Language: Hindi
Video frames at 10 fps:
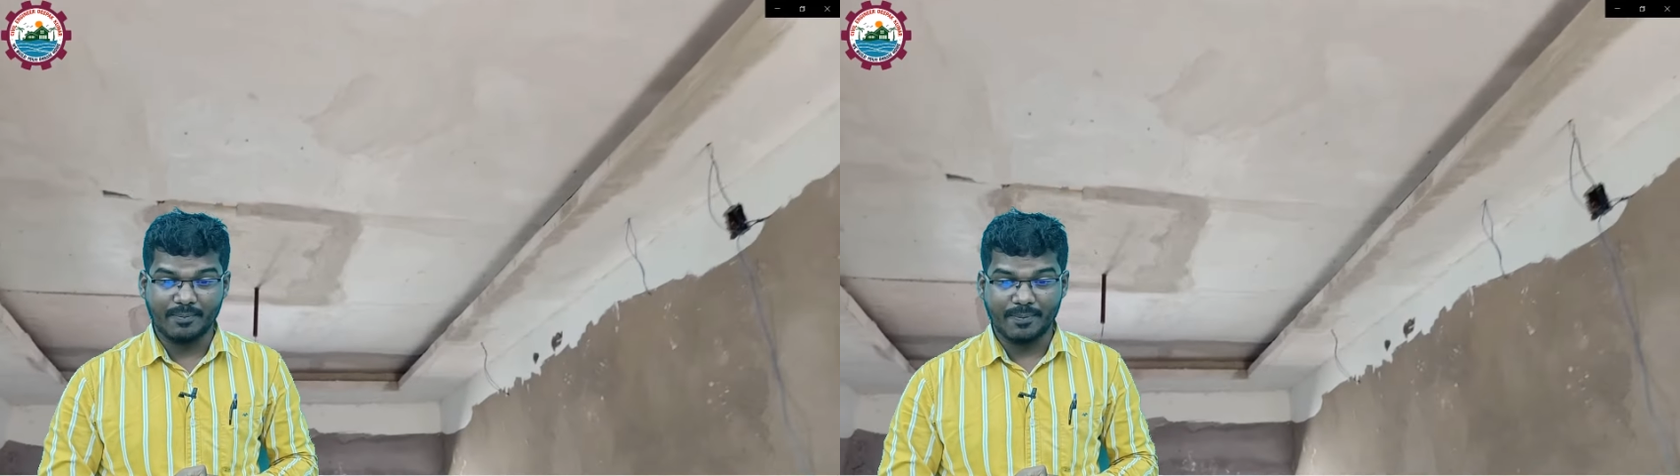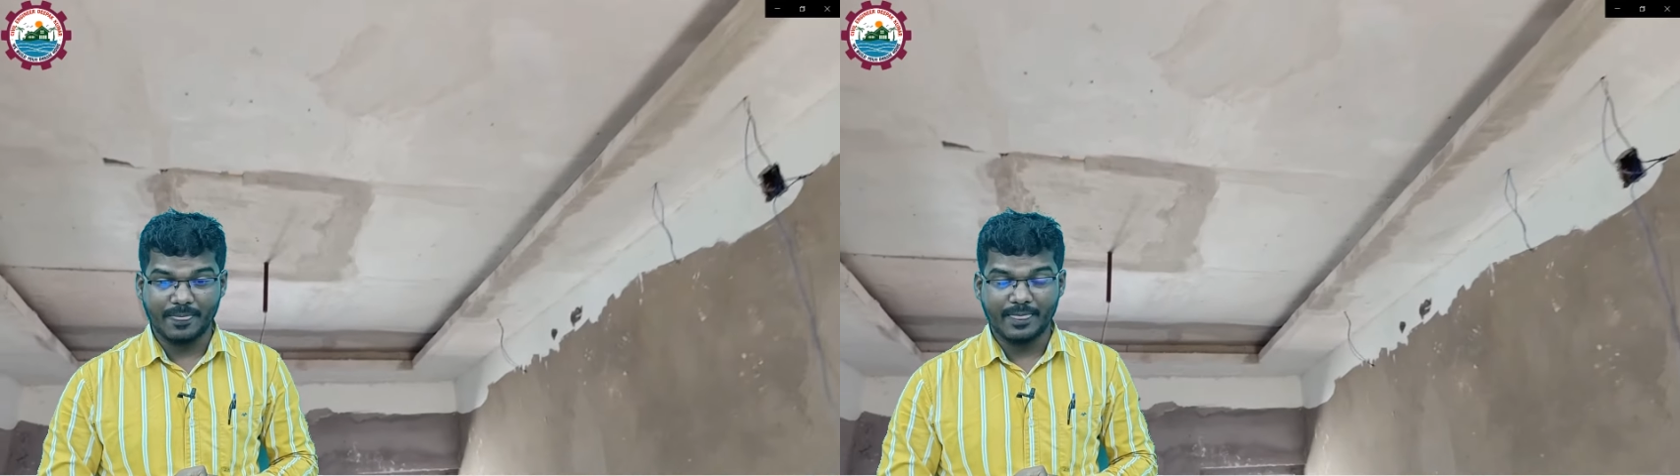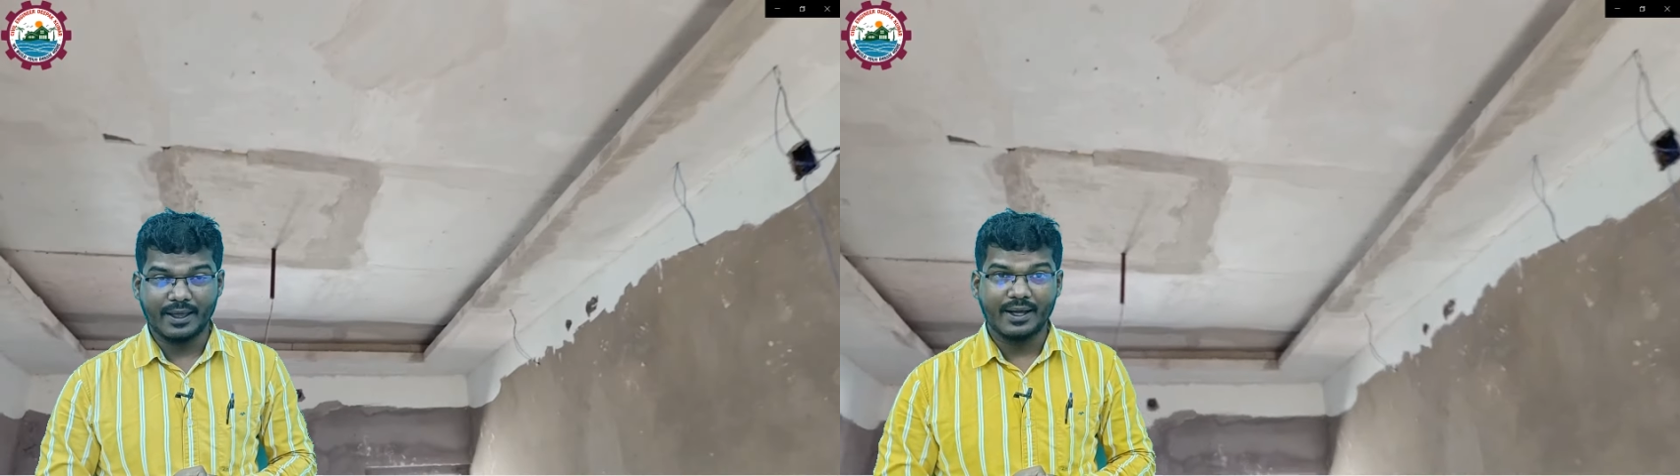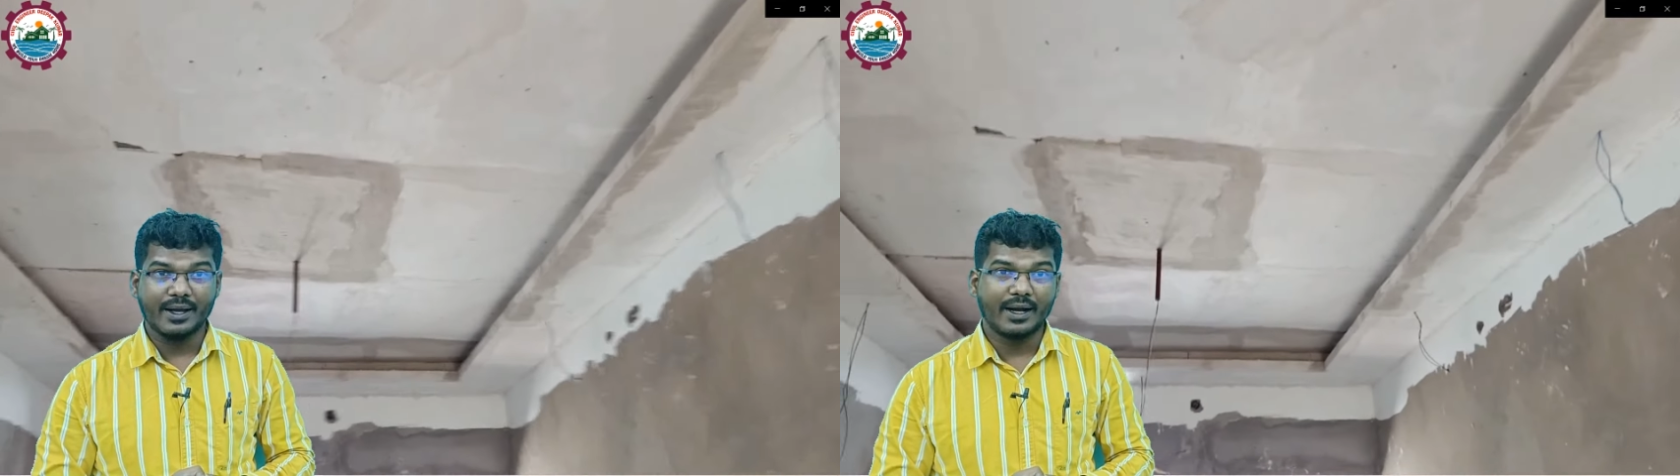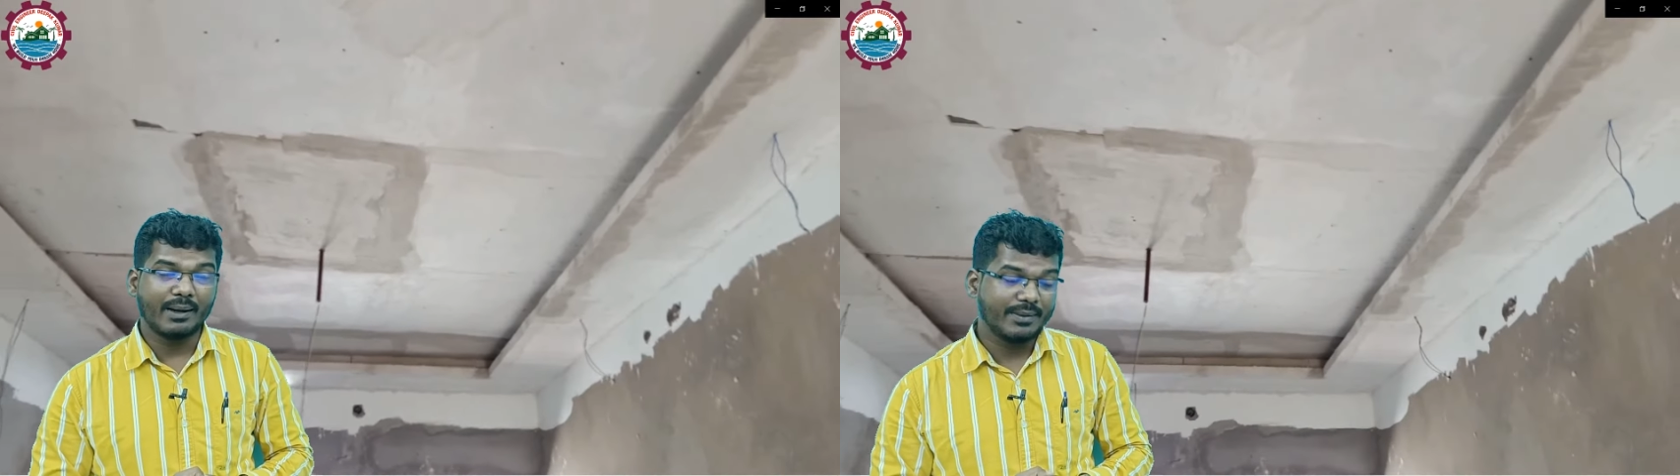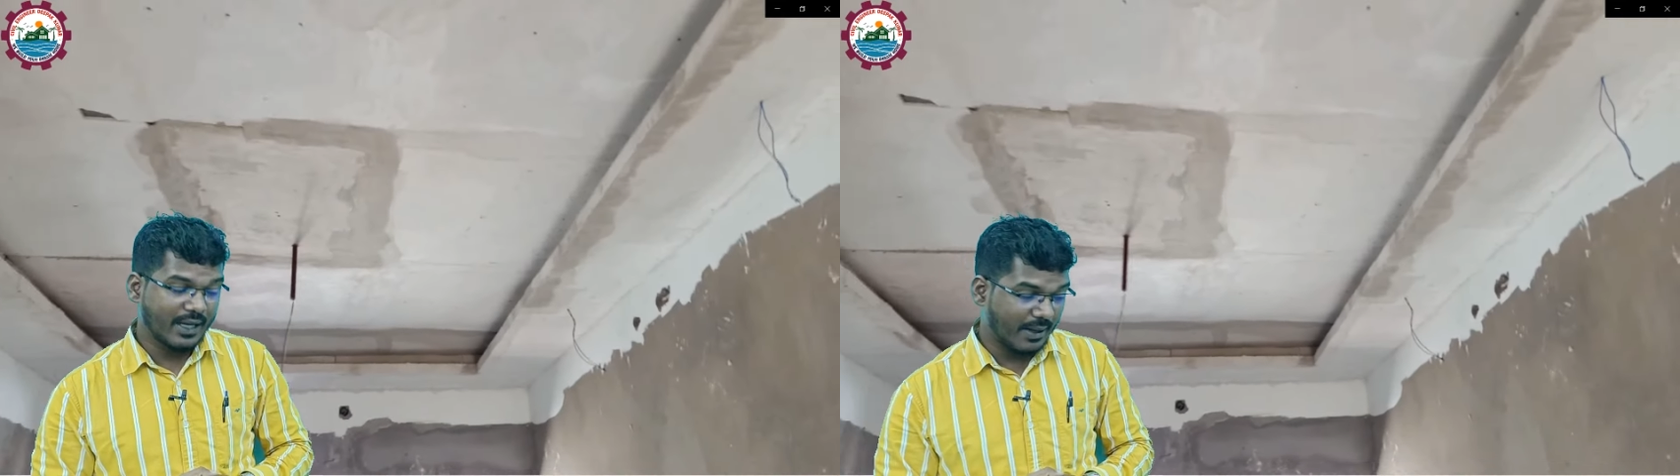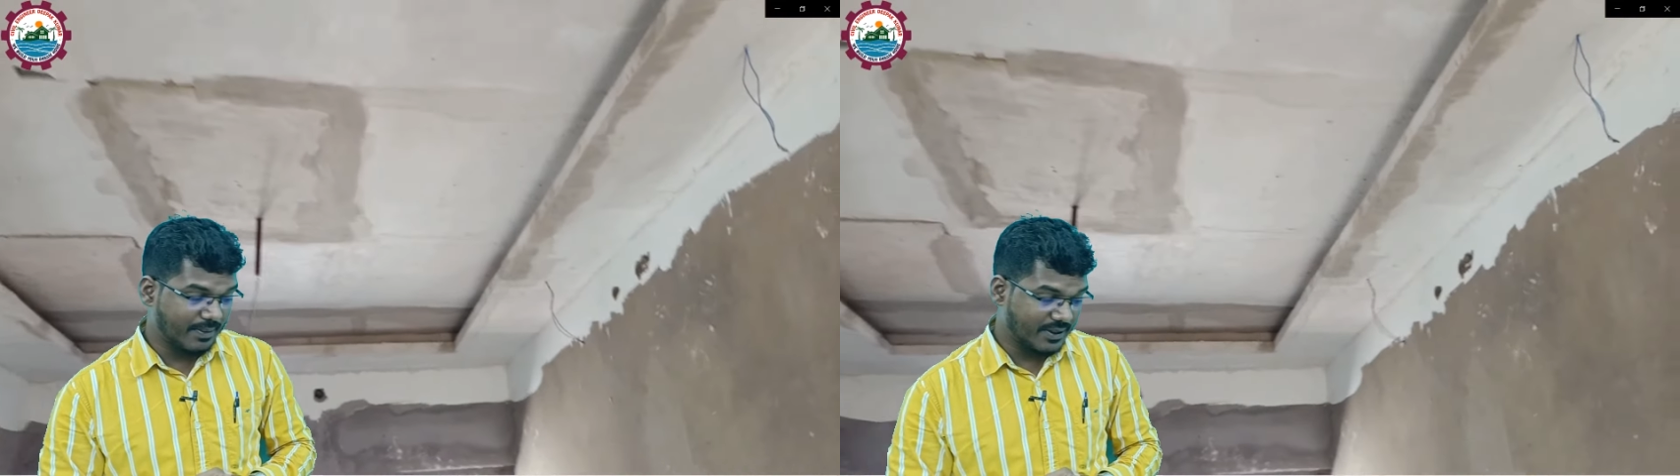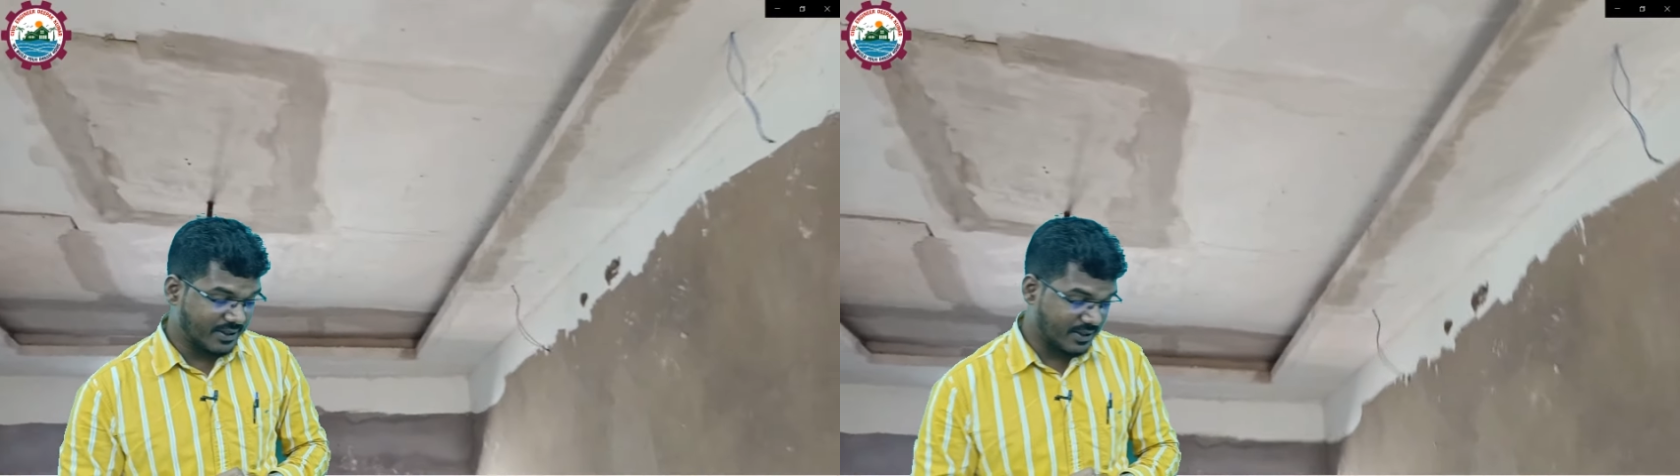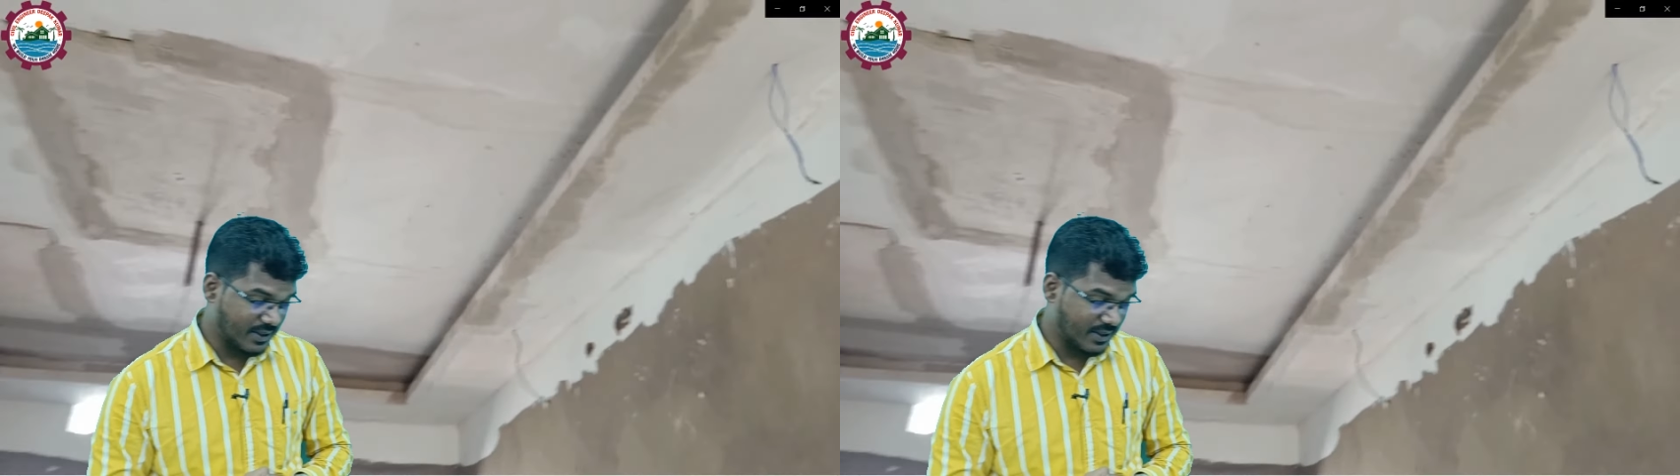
हैं अब यहाँ पे